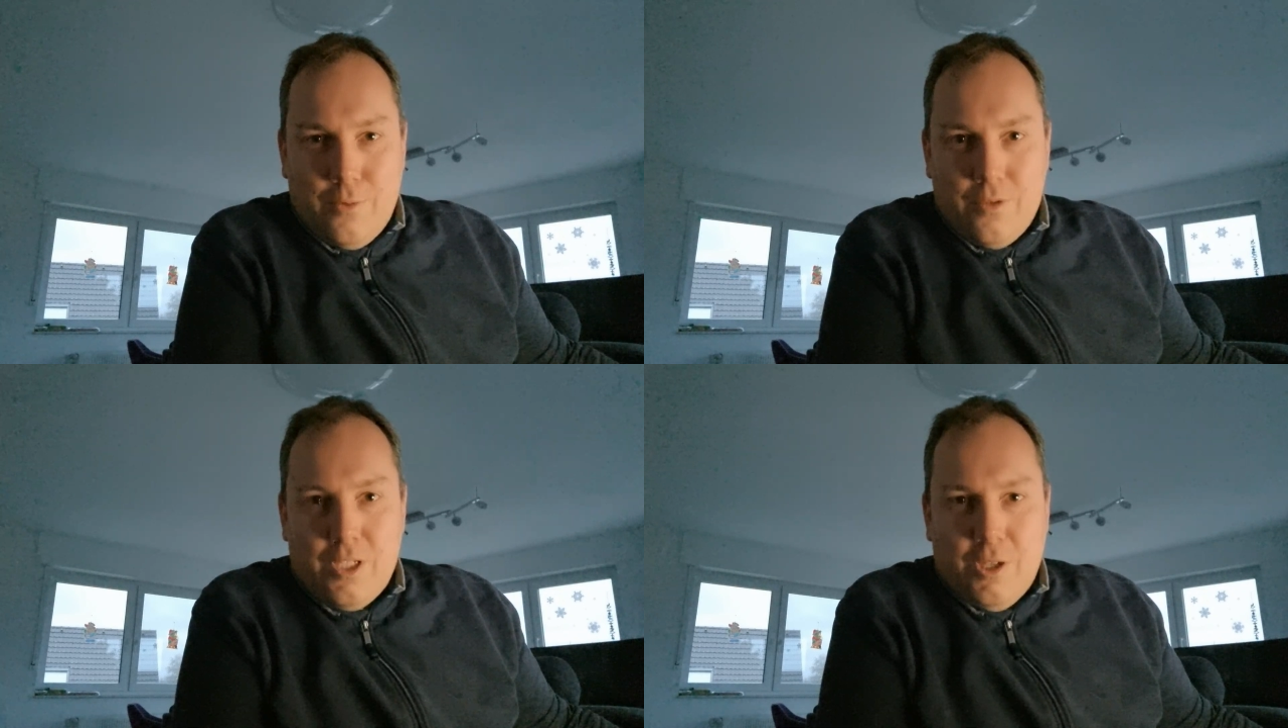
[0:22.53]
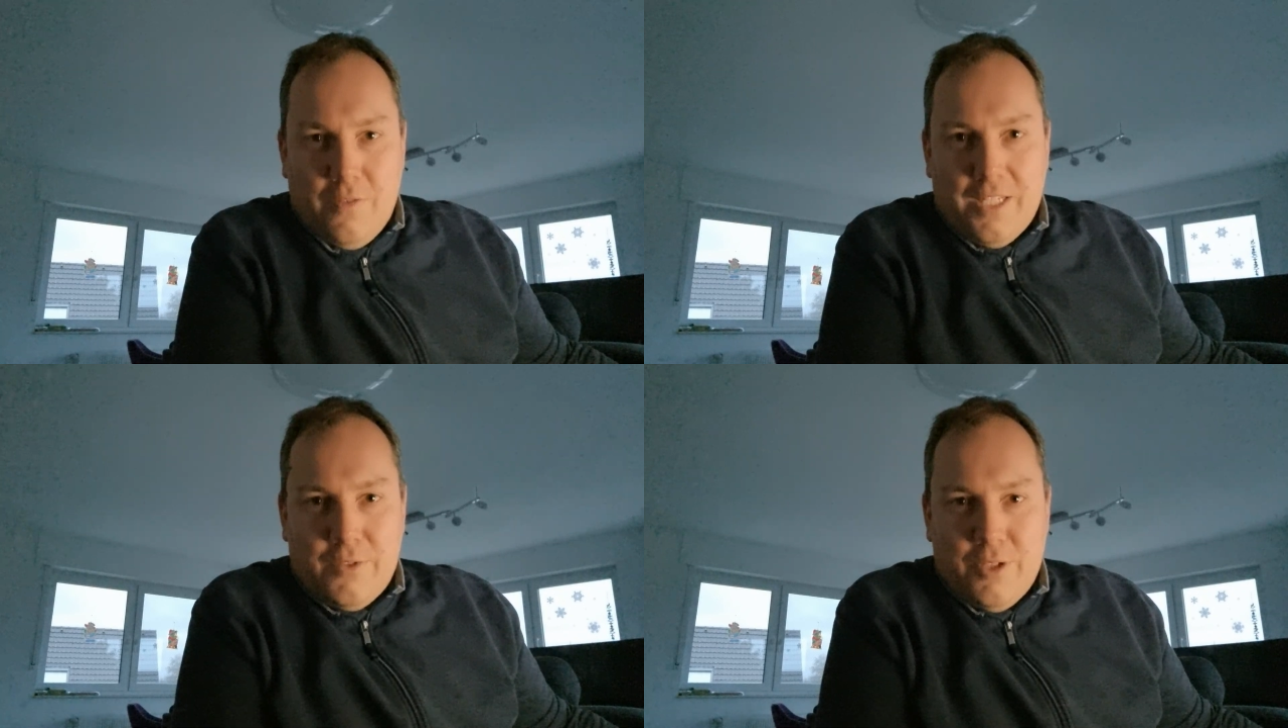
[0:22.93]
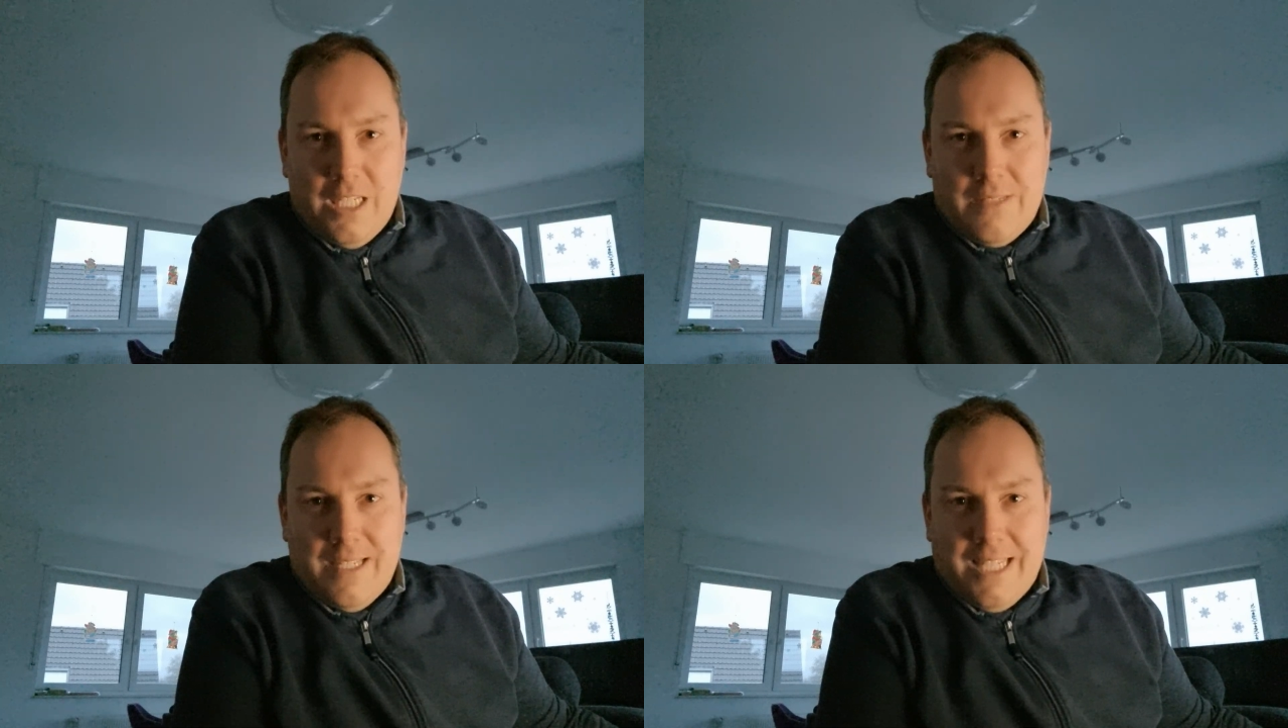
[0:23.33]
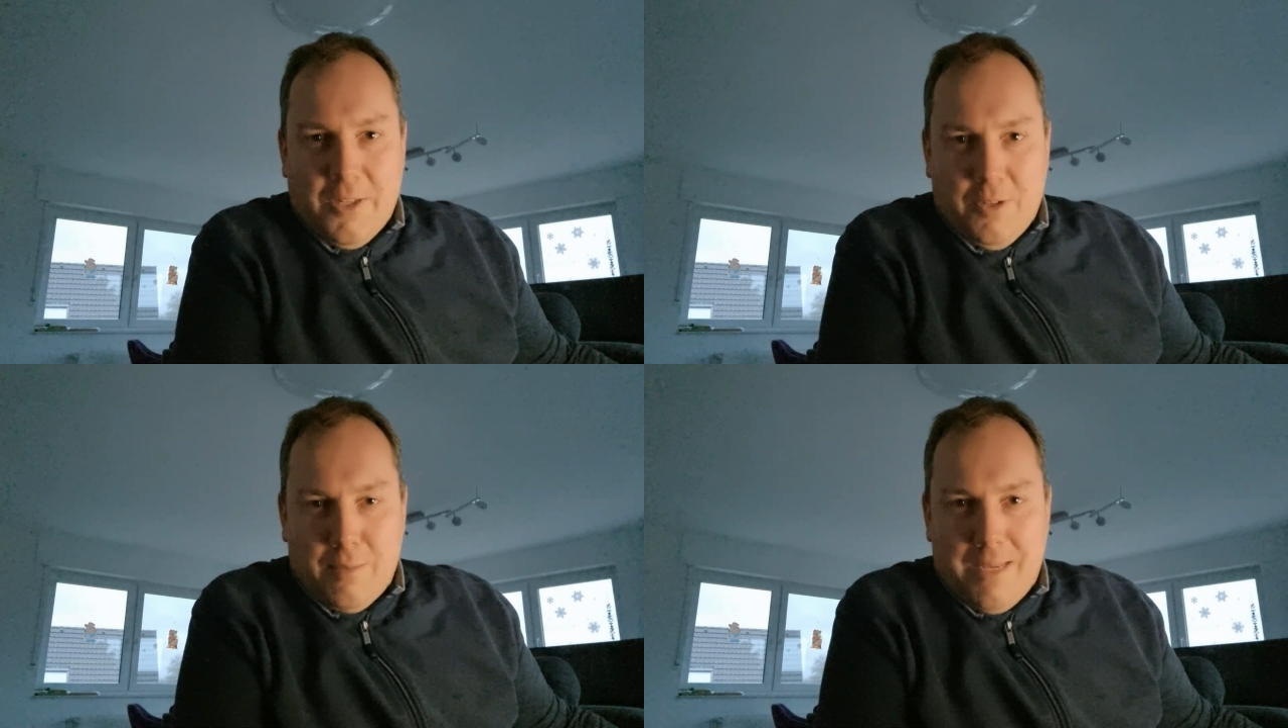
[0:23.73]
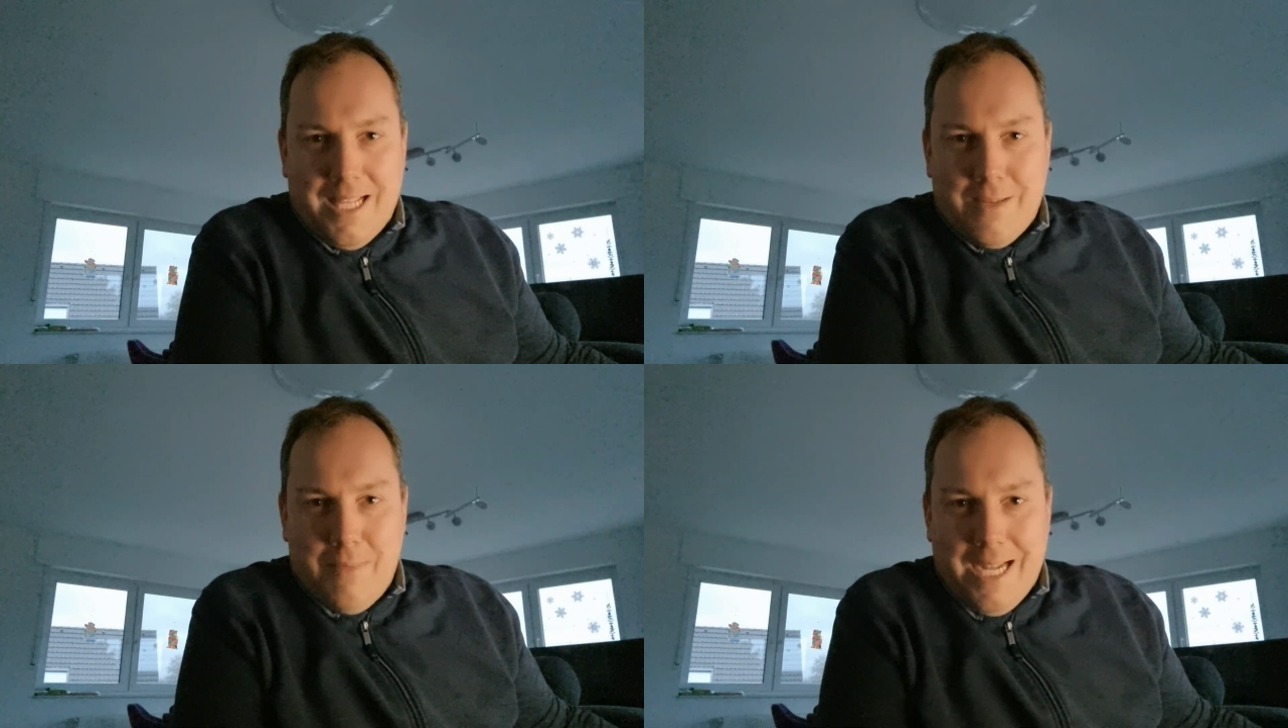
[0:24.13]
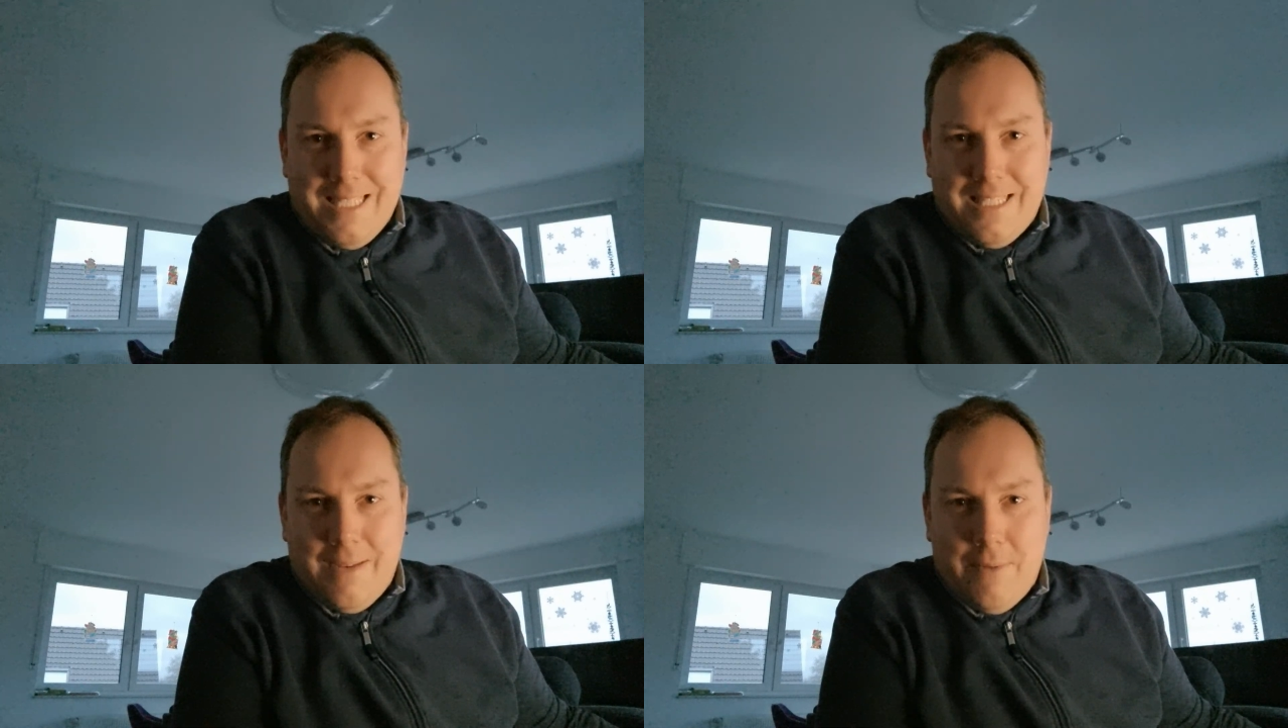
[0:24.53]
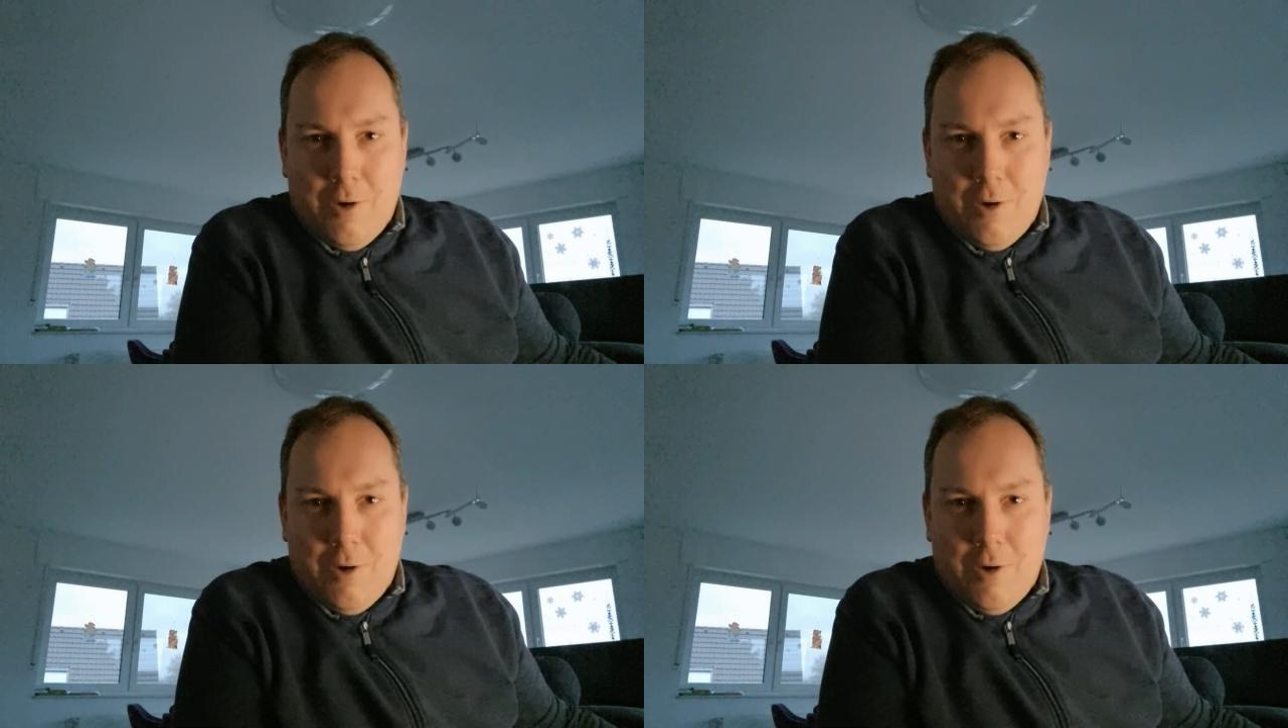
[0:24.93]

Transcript: Und ich hoffe natürlich, dass wir das ein oder andere Mal gemeinsam